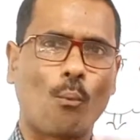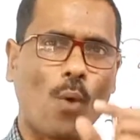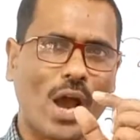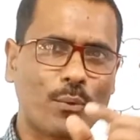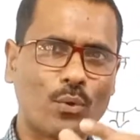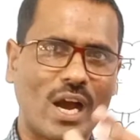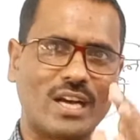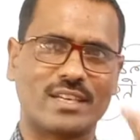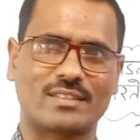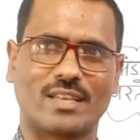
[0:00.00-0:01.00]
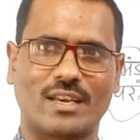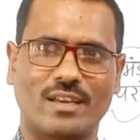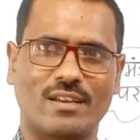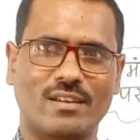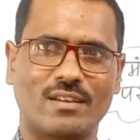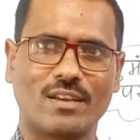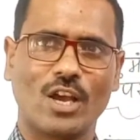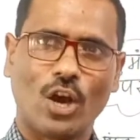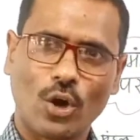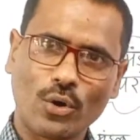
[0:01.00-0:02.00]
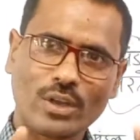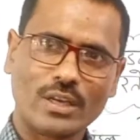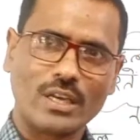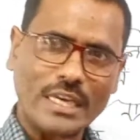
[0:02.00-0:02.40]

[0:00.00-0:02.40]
वायु कहा जाता है और